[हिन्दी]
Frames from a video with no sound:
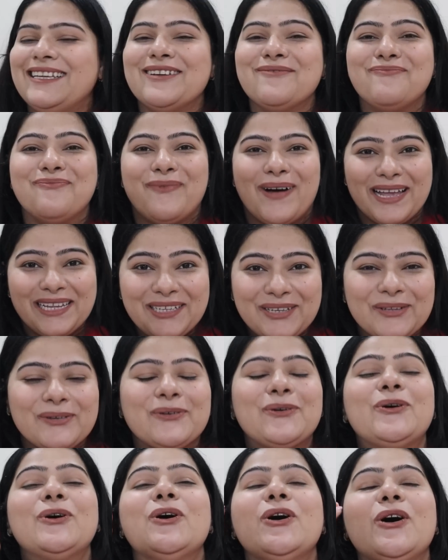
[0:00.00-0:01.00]
ये
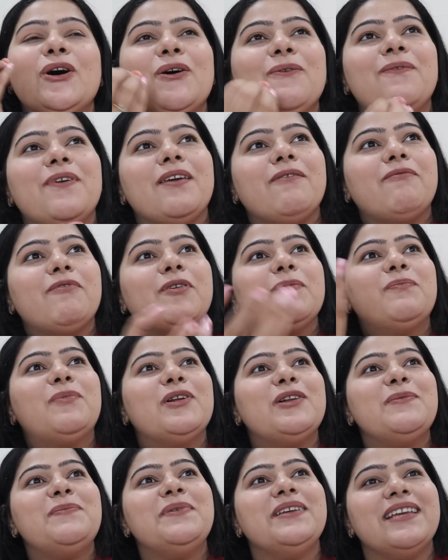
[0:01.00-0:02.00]

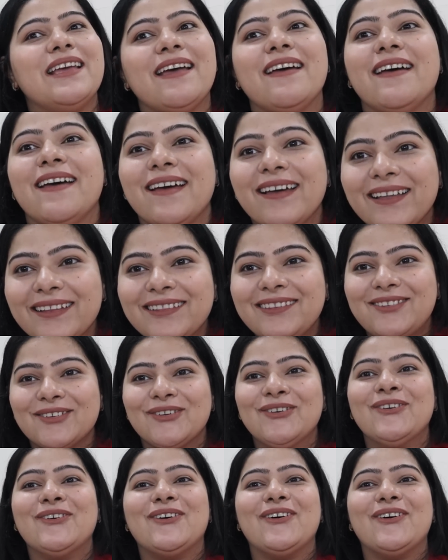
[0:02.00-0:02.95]
माइक्रोवेवेबल भी है तो